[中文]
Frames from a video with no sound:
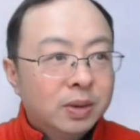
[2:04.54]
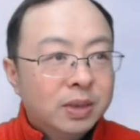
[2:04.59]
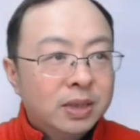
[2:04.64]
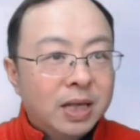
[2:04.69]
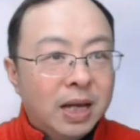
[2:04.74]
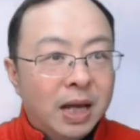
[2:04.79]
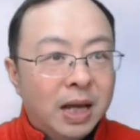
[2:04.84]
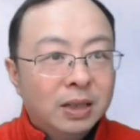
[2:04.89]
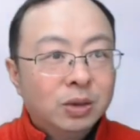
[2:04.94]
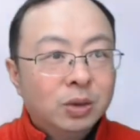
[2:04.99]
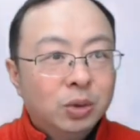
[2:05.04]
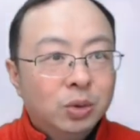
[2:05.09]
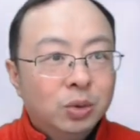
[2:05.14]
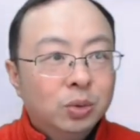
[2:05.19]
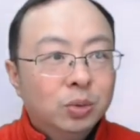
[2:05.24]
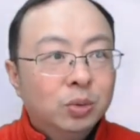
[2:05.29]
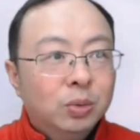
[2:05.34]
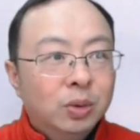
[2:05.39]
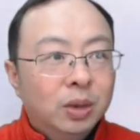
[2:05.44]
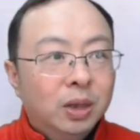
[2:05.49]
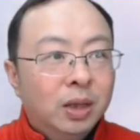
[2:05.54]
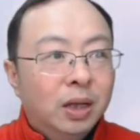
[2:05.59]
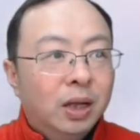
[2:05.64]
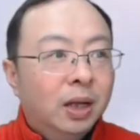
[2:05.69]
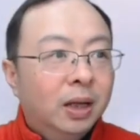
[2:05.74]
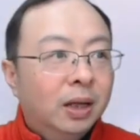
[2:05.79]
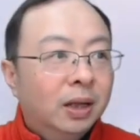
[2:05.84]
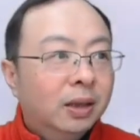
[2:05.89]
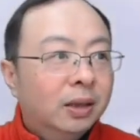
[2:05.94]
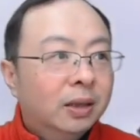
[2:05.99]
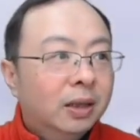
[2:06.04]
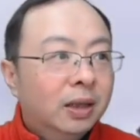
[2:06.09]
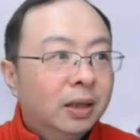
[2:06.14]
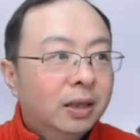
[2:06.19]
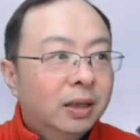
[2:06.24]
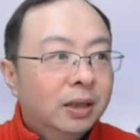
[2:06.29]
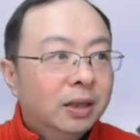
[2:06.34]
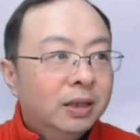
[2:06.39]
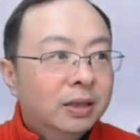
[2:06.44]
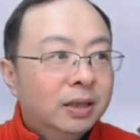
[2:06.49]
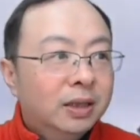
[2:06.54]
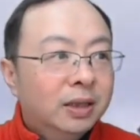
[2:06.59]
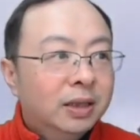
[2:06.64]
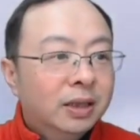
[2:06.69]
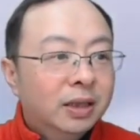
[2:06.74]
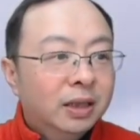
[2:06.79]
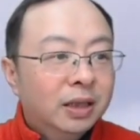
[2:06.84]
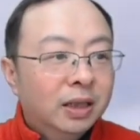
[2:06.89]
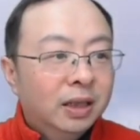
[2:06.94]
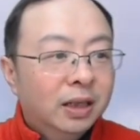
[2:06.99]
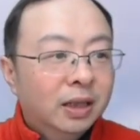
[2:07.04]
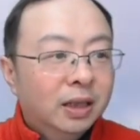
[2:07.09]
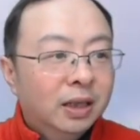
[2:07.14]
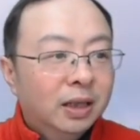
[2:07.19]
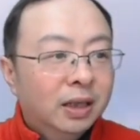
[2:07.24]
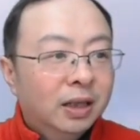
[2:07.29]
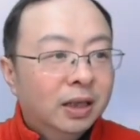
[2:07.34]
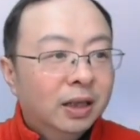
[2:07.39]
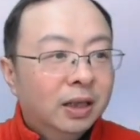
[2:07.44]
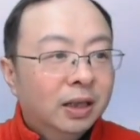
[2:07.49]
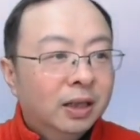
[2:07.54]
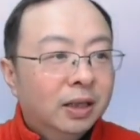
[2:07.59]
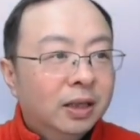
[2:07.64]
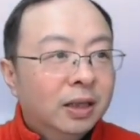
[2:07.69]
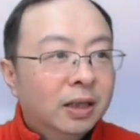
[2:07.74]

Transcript: 藏书啊，这个